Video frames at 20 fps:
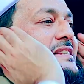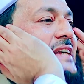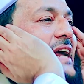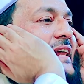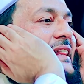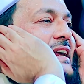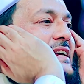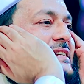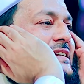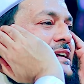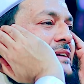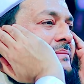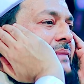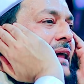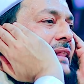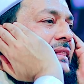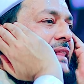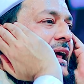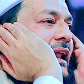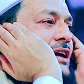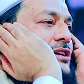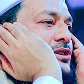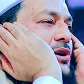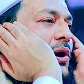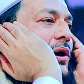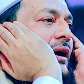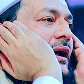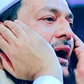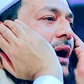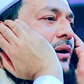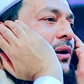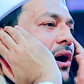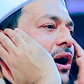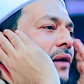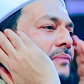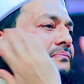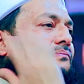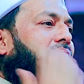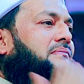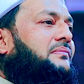যে দেশে ইমানদারের সংখ্যা
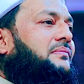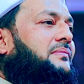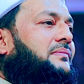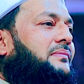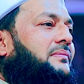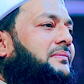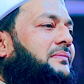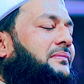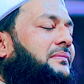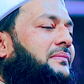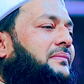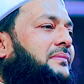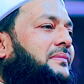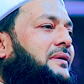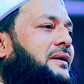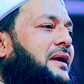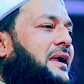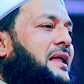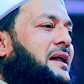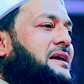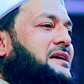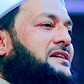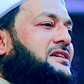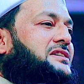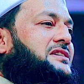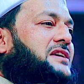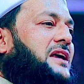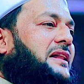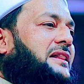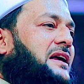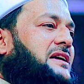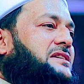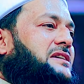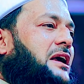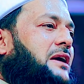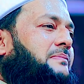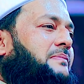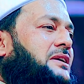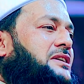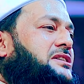কম সে
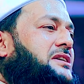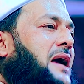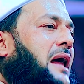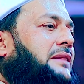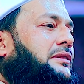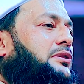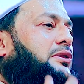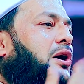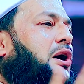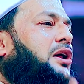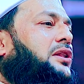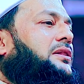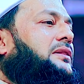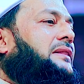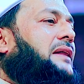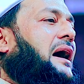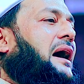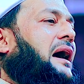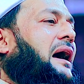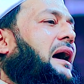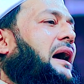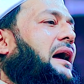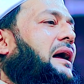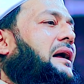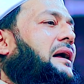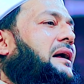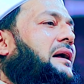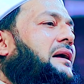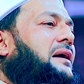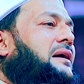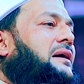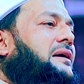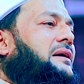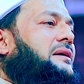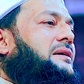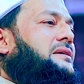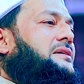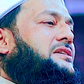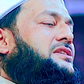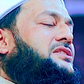দেশেই বেশি আত্মহত্যা
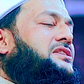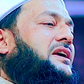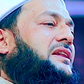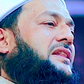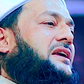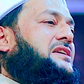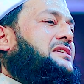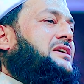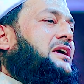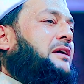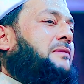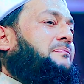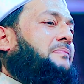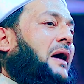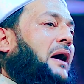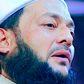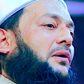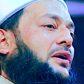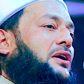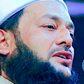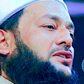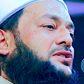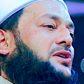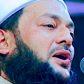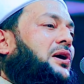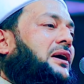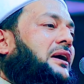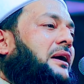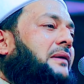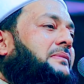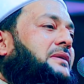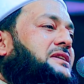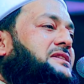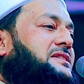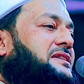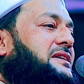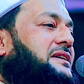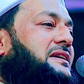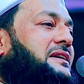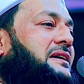সে দেশে পাগলের সংখ্যা
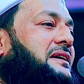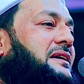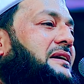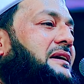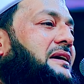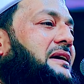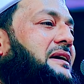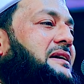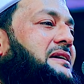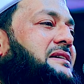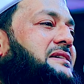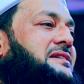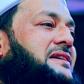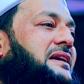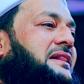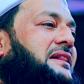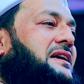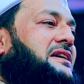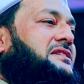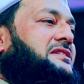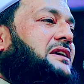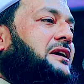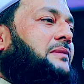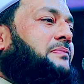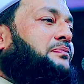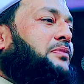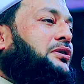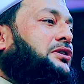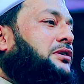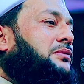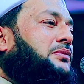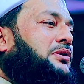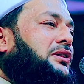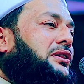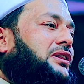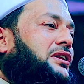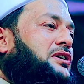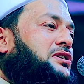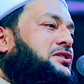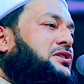বেশি সে দেশে
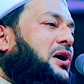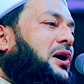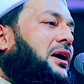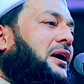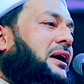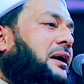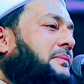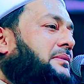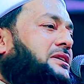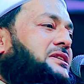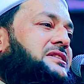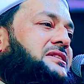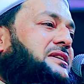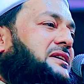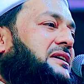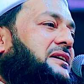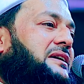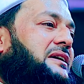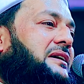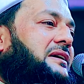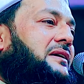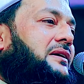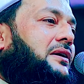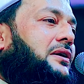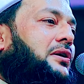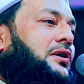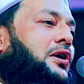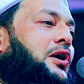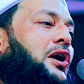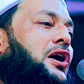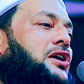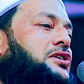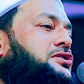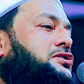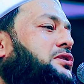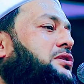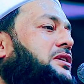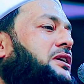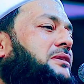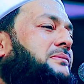প্রতিবন্ধীর সংখ্যা বেশি
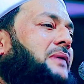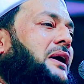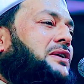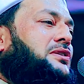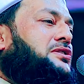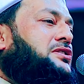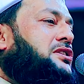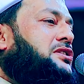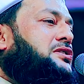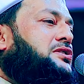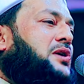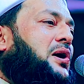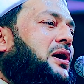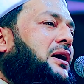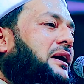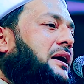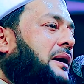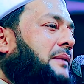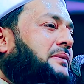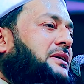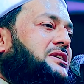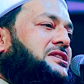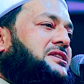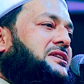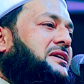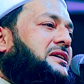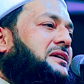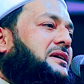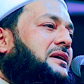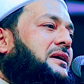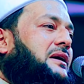অসুখী মানুষের সংখ্যা বেশি